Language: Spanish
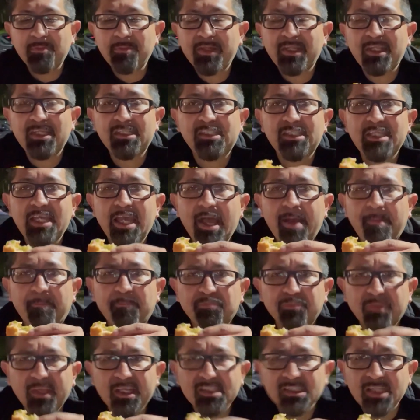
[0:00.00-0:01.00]
me decía,
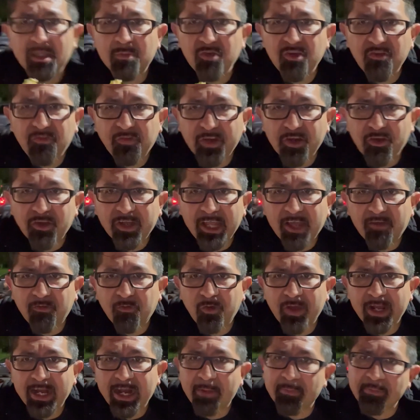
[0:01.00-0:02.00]
está muy frío allá
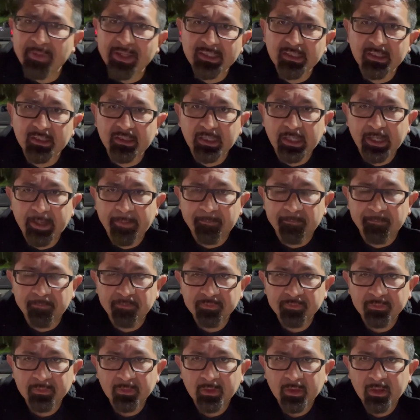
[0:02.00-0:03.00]
afuera, métete.
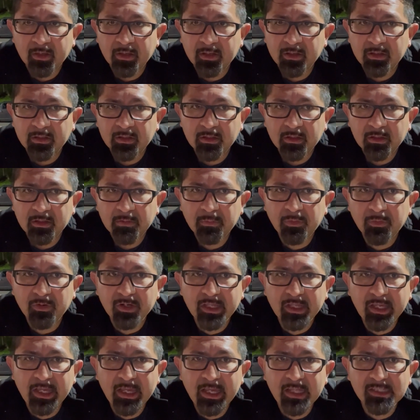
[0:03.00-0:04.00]

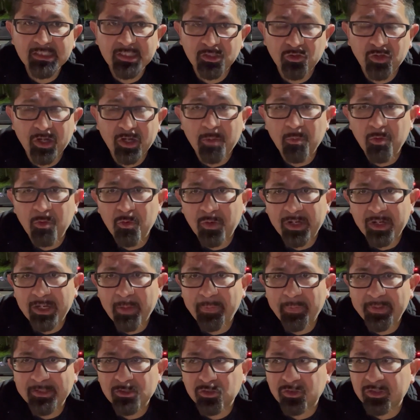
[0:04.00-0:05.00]
Porque el señor era muy buena
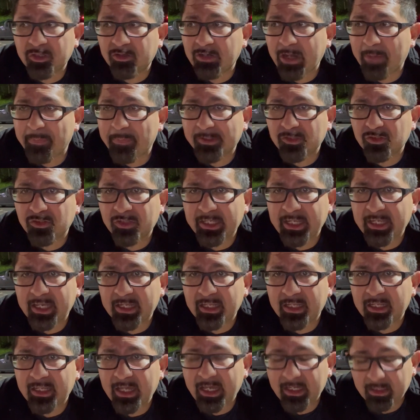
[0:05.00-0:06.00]
persona, una persona ya de
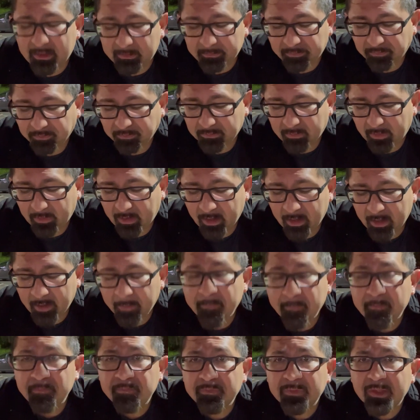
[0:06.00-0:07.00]
edad.
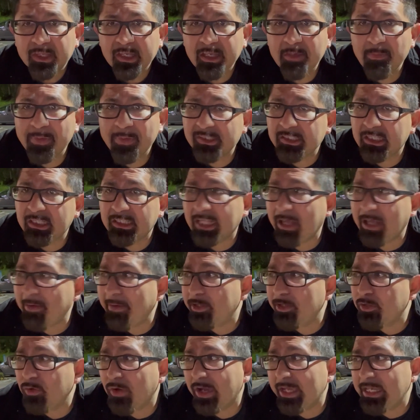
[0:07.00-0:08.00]
Y me sentaba
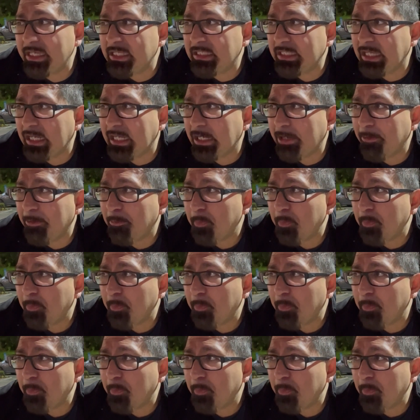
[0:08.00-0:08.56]
yo ahí en el,